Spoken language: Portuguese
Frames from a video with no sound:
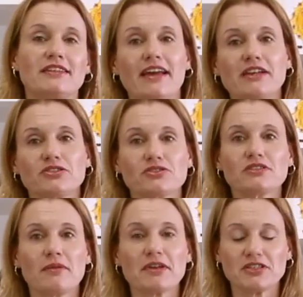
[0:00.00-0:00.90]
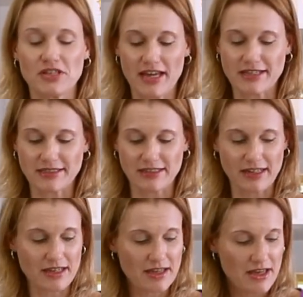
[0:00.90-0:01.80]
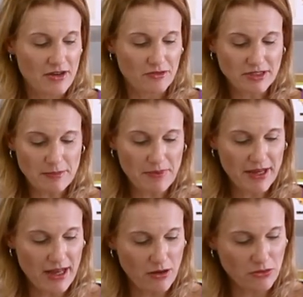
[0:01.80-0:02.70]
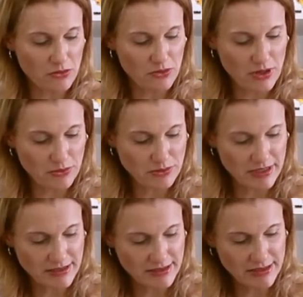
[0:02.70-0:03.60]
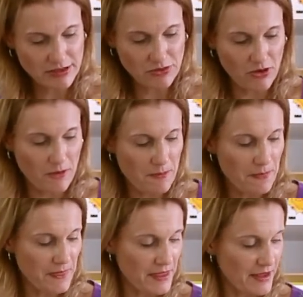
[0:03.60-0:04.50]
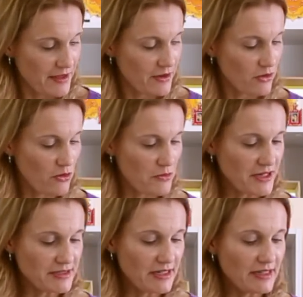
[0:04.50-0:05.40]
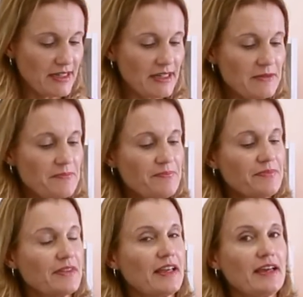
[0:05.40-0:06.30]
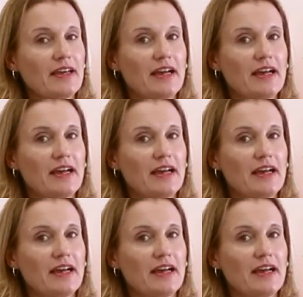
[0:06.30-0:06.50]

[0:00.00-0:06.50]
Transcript: A ideia é justamente essa, né? Você pegar o, o tecido, ó, como esse aqui, né?